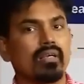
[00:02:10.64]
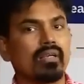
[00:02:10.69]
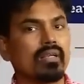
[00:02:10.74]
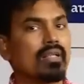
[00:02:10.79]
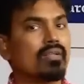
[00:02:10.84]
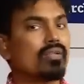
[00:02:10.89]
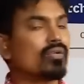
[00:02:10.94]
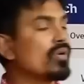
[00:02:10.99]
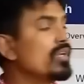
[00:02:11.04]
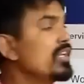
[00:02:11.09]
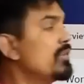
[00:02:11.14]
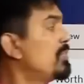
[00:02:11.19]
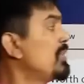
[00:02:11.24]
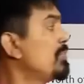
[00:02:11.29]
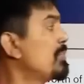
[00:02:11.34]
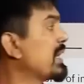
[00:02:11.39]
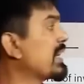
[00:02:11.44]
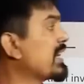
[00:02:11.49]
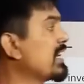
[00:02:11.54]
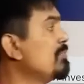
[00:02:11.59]
అండ్ అందుకని
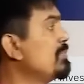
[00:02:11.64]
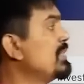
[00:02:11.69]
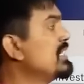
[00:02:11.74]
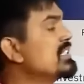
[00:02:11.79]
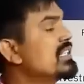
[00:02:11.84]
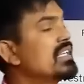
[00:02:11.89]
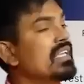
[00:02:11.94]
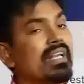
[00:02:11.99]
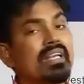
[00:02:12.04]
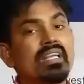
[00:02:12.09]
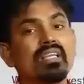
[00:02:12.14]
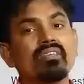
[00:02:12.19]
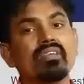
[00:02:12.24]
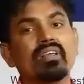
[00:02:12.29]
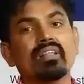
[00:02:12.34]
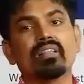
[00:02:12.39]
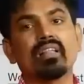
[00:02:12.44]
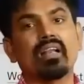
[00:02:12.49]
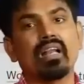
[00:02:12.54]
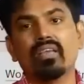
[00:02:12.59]
ఇప్పుడు మనకు కనిపించే ఎన్ని
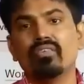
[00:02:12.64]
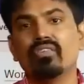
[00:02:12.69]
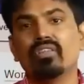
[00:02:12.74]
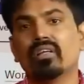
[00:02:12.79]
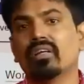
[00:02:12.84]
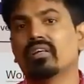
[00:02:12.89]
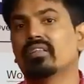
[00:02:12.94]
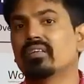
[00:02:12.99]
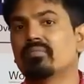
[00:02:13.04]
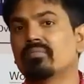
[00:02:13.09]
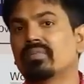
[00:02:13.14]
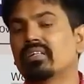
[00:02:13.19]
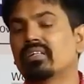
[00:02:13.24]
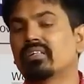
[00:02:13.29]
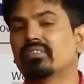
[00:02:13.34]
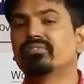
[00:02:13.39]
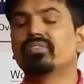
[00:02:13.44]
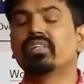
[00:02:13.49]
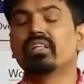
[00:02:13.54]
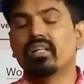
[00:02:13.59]
ఎంత లైవ్ది కాదనమాట
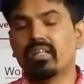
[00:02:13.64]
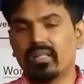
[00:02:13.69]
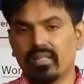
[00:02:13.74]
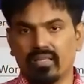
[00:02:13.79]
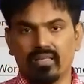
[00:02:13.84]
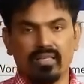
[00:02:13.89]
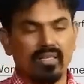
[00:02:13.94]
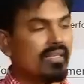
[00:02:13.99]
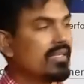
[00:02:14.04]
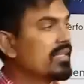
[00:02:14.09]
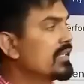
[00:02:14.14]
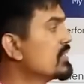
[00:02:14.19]
నిన్నటిది